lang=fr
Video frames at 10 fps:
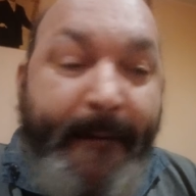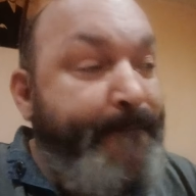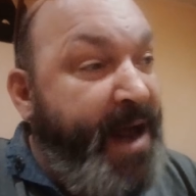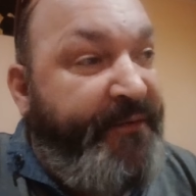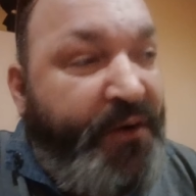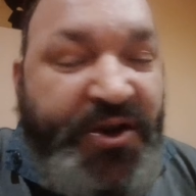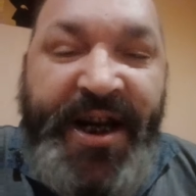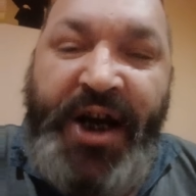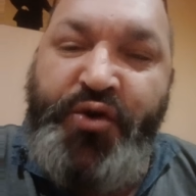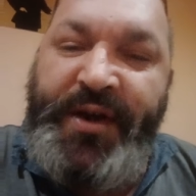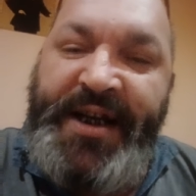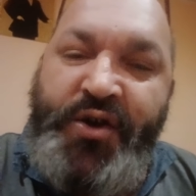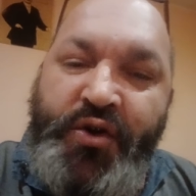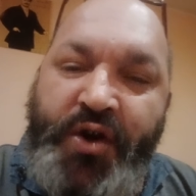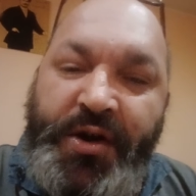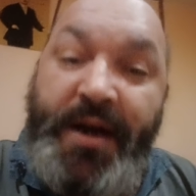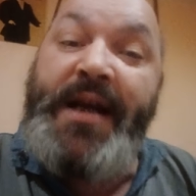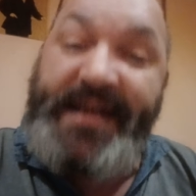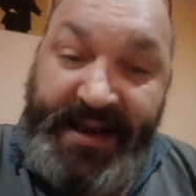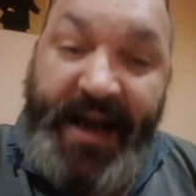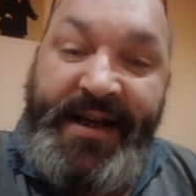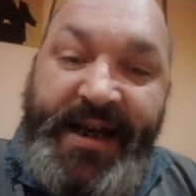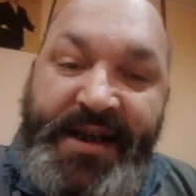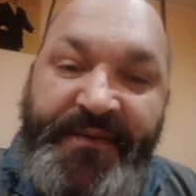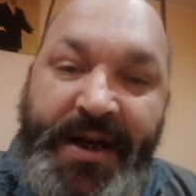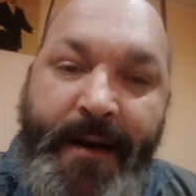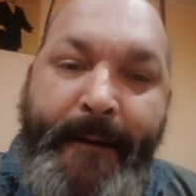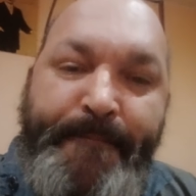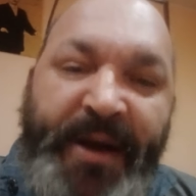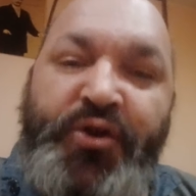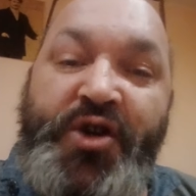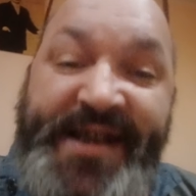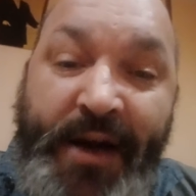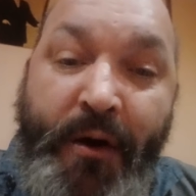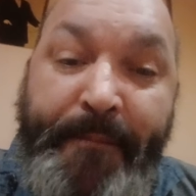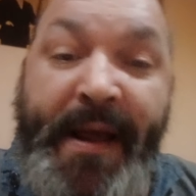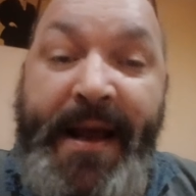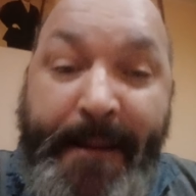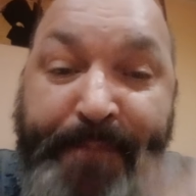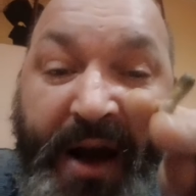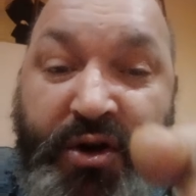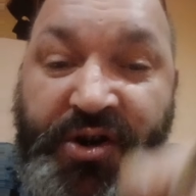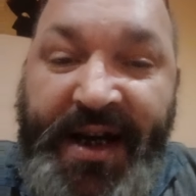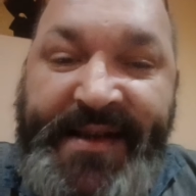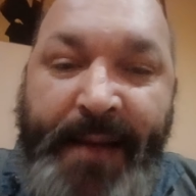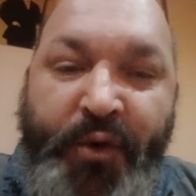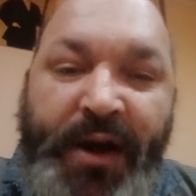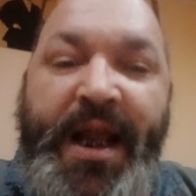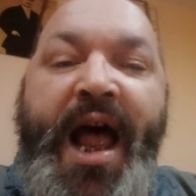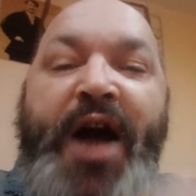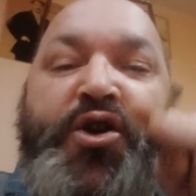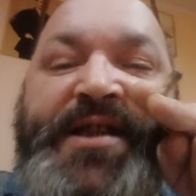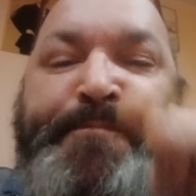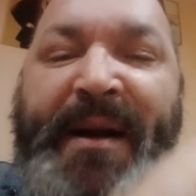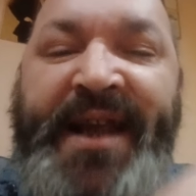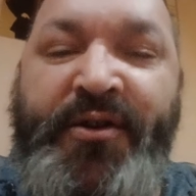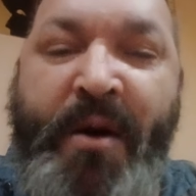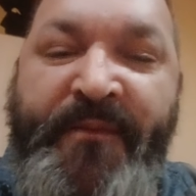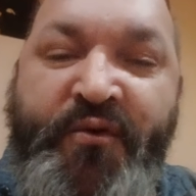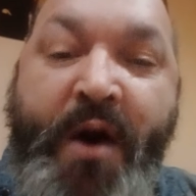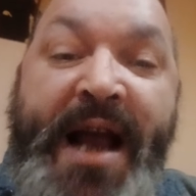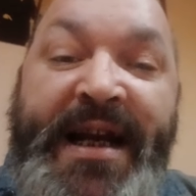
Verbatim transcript: mais à force de les rajouter les uns aux autres, ça sera une guerre civile bande de salopes, et pas à cause de l'extrême droite, à cause des patrons comme vous,